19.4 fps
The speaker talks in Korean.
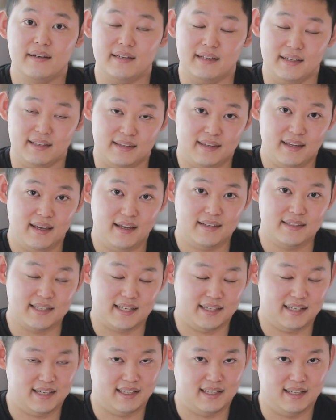이때
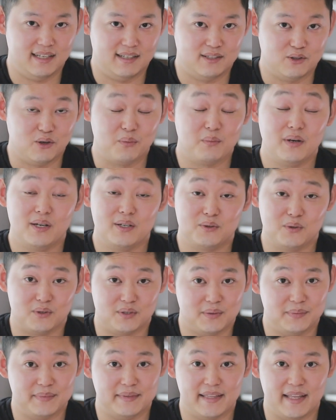잔향이 정말
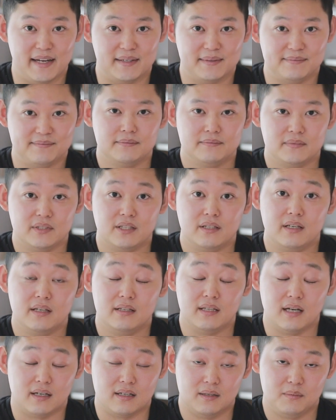좋습니다. 특히
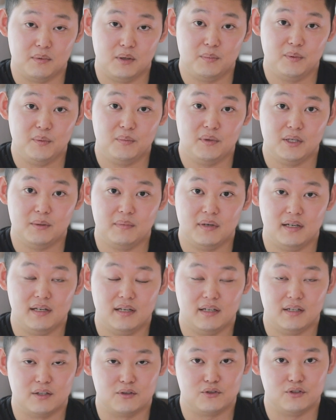다른 퍼퓸데
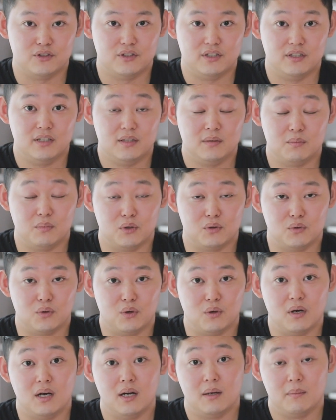말리의 향수들은
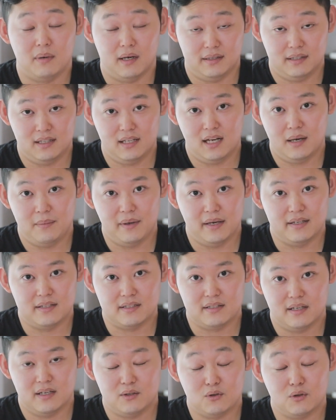보통 바닐라
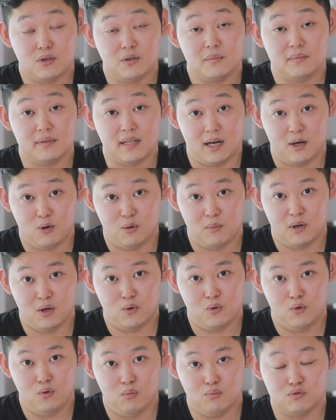베이스에 조금
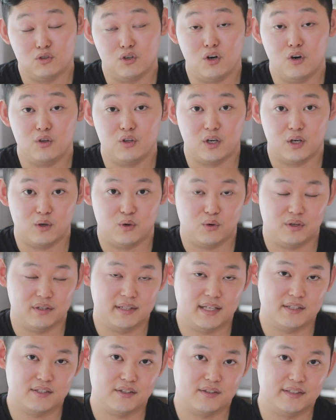달콤하고 무거운 향으로
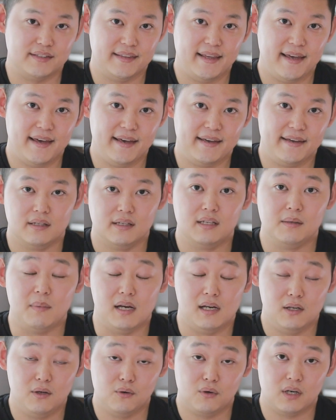끝났었는데 이
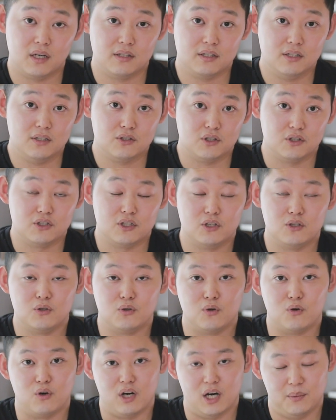멜리오라는
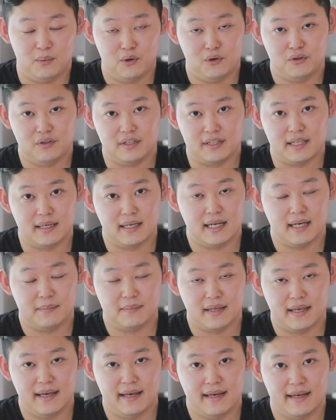전체적으로 가벼운 느낌과
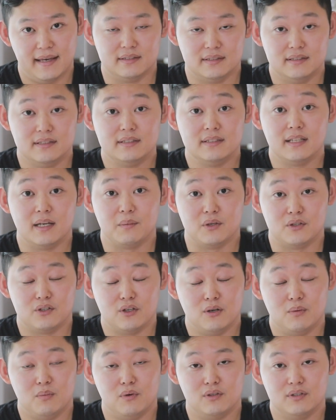함께
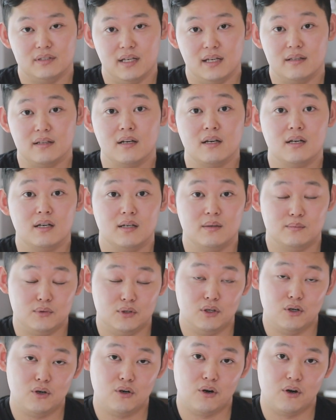은은하면서 포근한
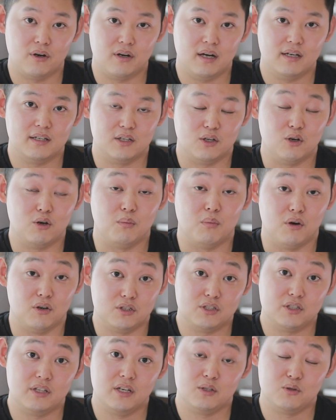플로럴과 그리고
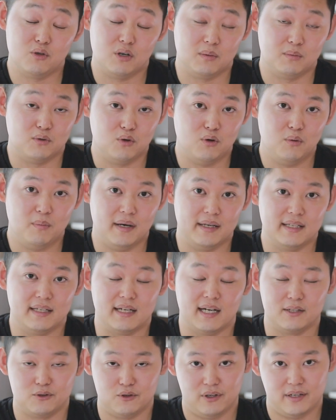머스크의 조합으로 많이
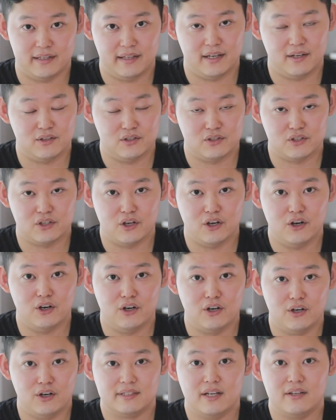강조가 되어
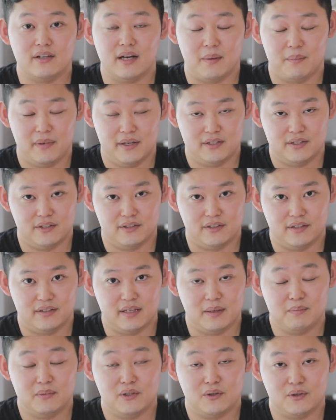있어요. 그래서 앞에 있었던
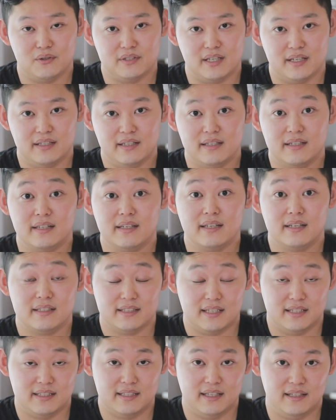예쁜 꽃향을
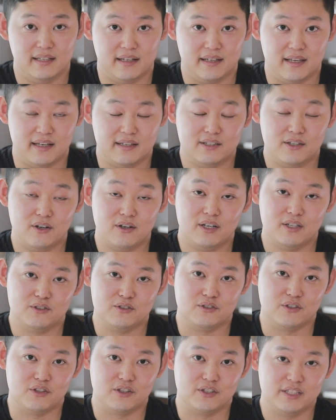잔잔하게 끌어가
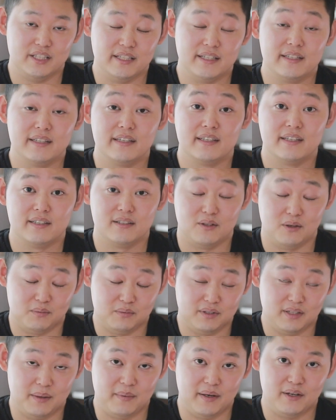주는 것이
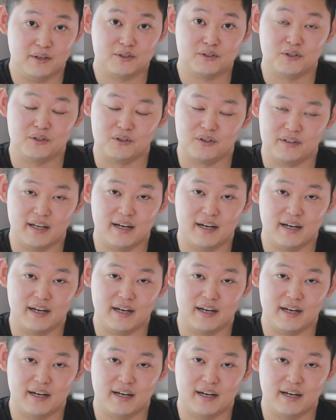너무나 매력적으로